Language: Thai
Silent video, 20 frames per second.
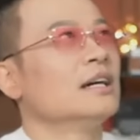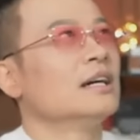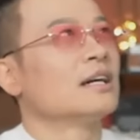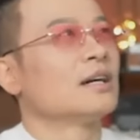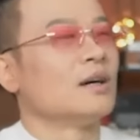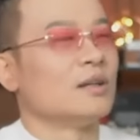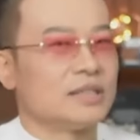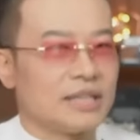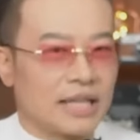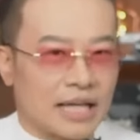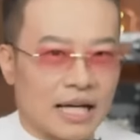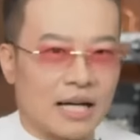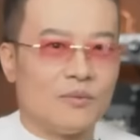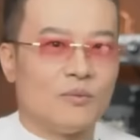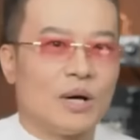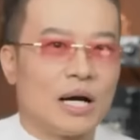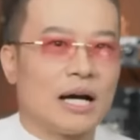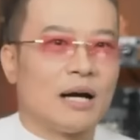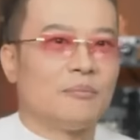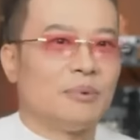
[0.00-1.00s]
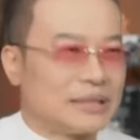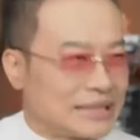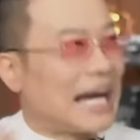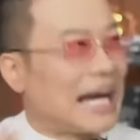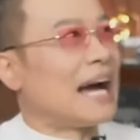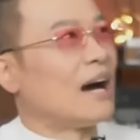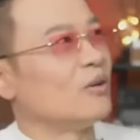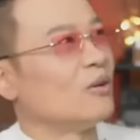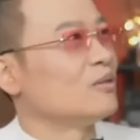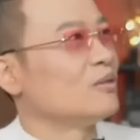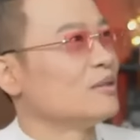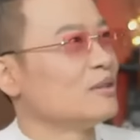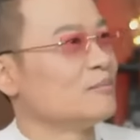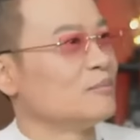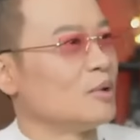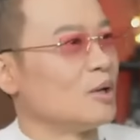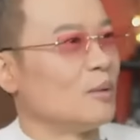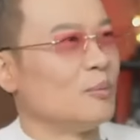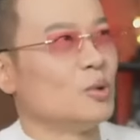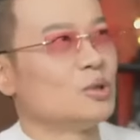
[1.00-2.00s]
ก็ใช้คำว่าพระเจ้า
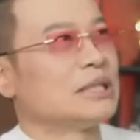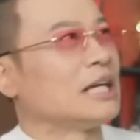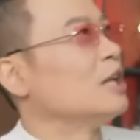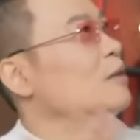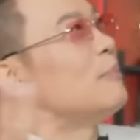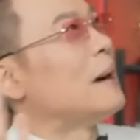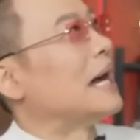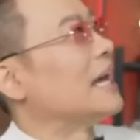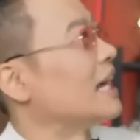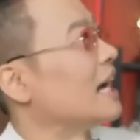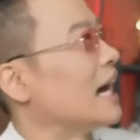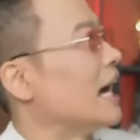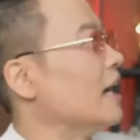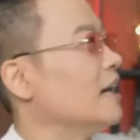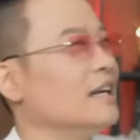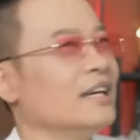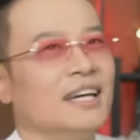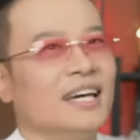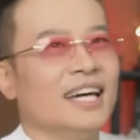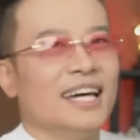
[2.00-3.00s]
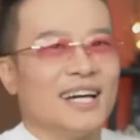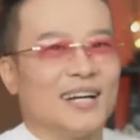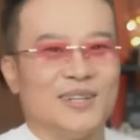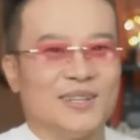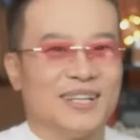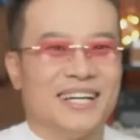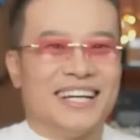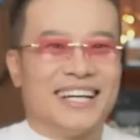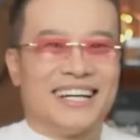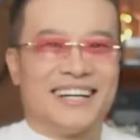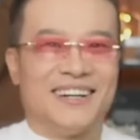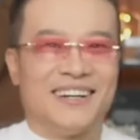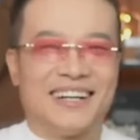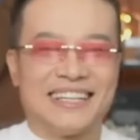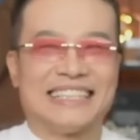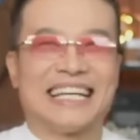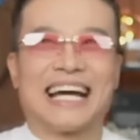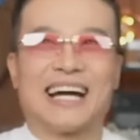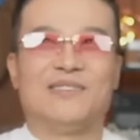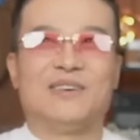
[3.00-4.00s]
เขาไม่รู้จะอธิบายยังไงเขาก็
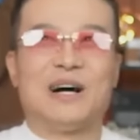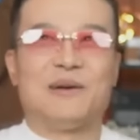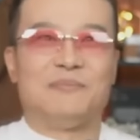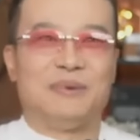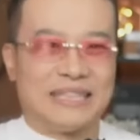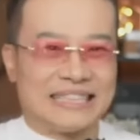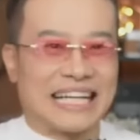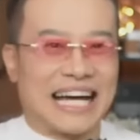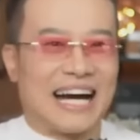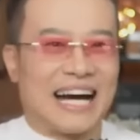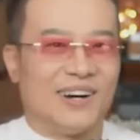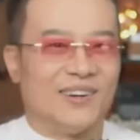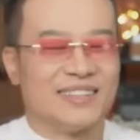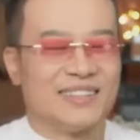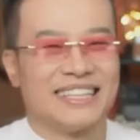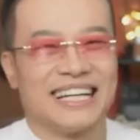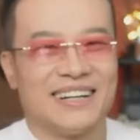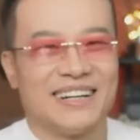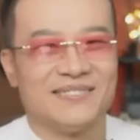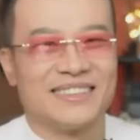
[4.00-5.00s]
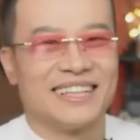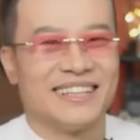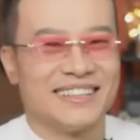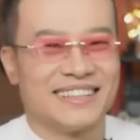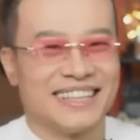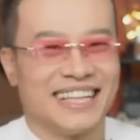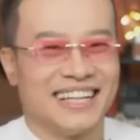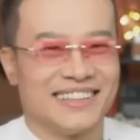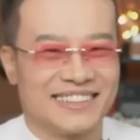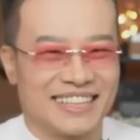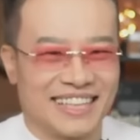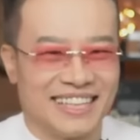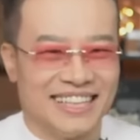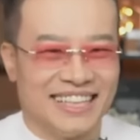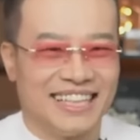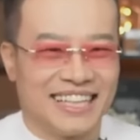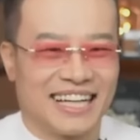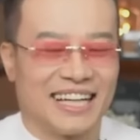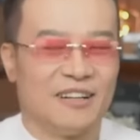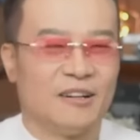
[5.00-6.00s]
ใช้คำว่าพระเจ้านะครับแล้วตอนนี้
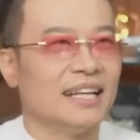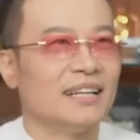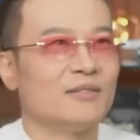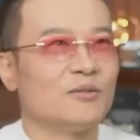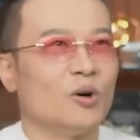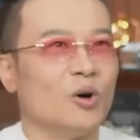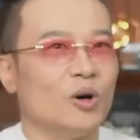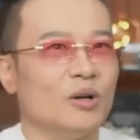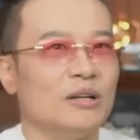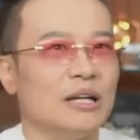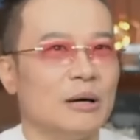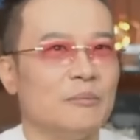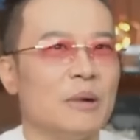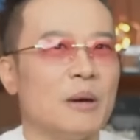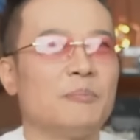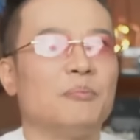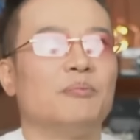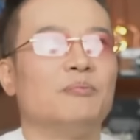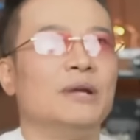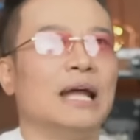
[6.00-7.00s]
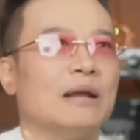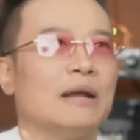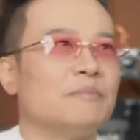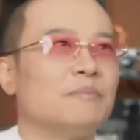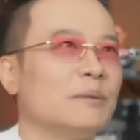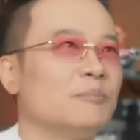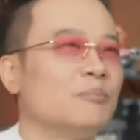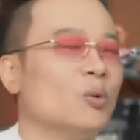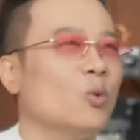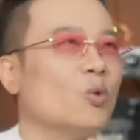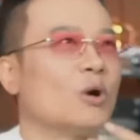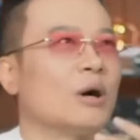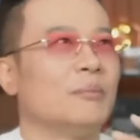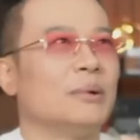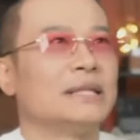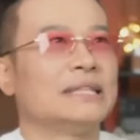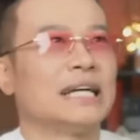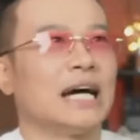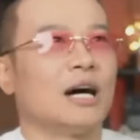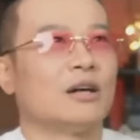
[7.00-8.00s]
เนี่ยคนดันไปดันไปผูกกับพ
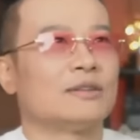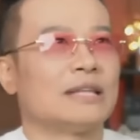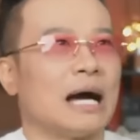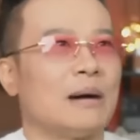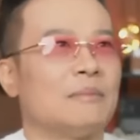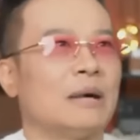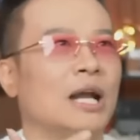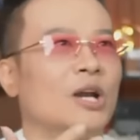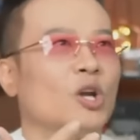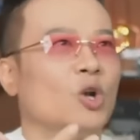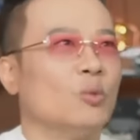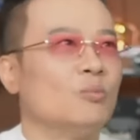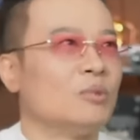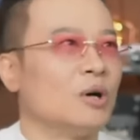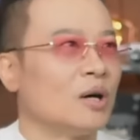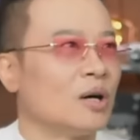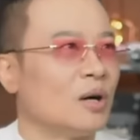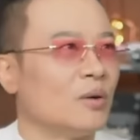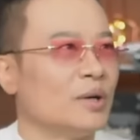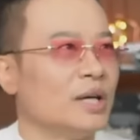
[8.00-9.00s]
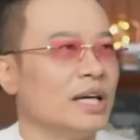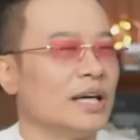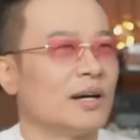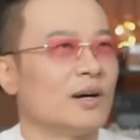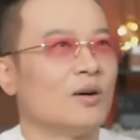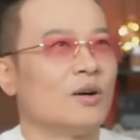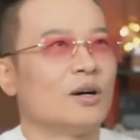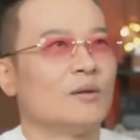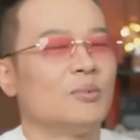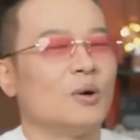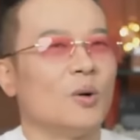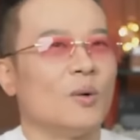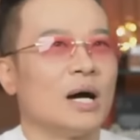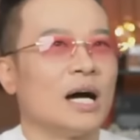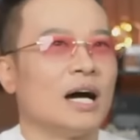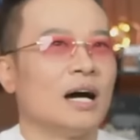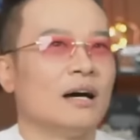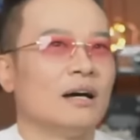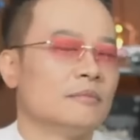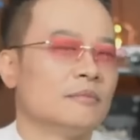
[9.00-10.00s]
ระเจ้าตามอารมณ์ของเขาเอง เขาก็บอกว่า
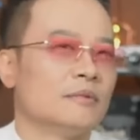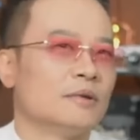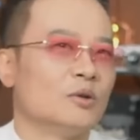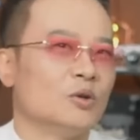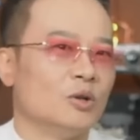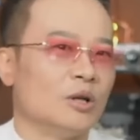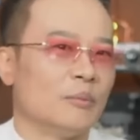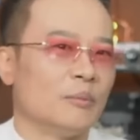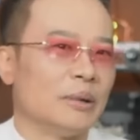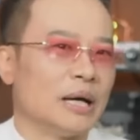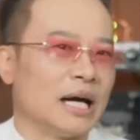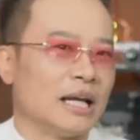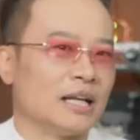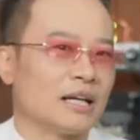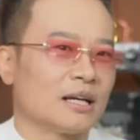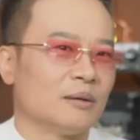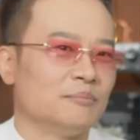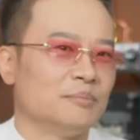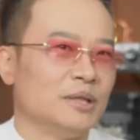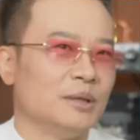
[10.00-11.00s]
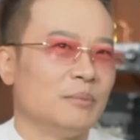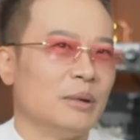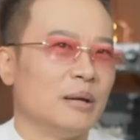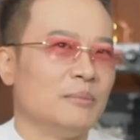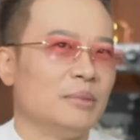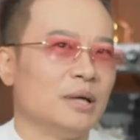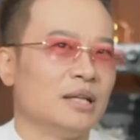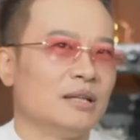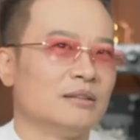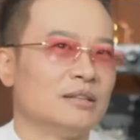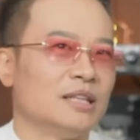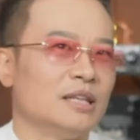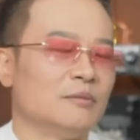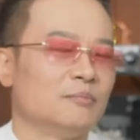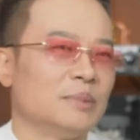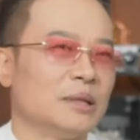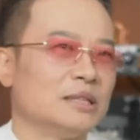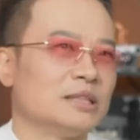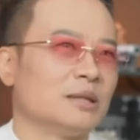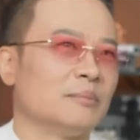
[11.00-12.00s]
คุณลองไปอ่านคัมภีร์ไบเบิล ที่
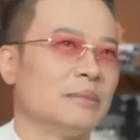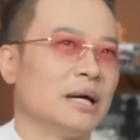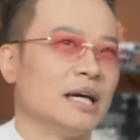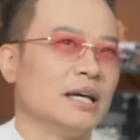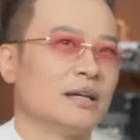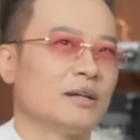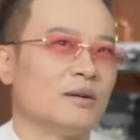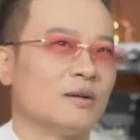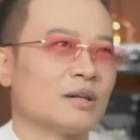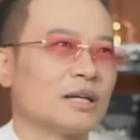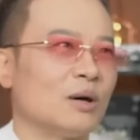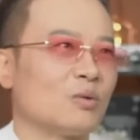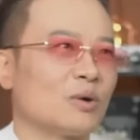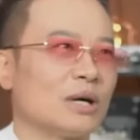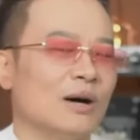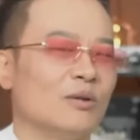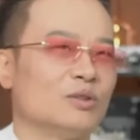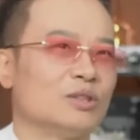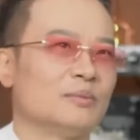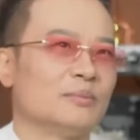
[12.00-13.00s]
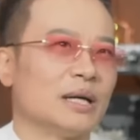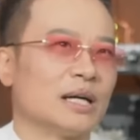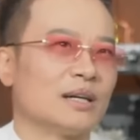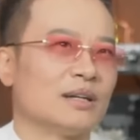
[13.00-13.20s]
เป็นสมัยของเก่าๆใช่ไหม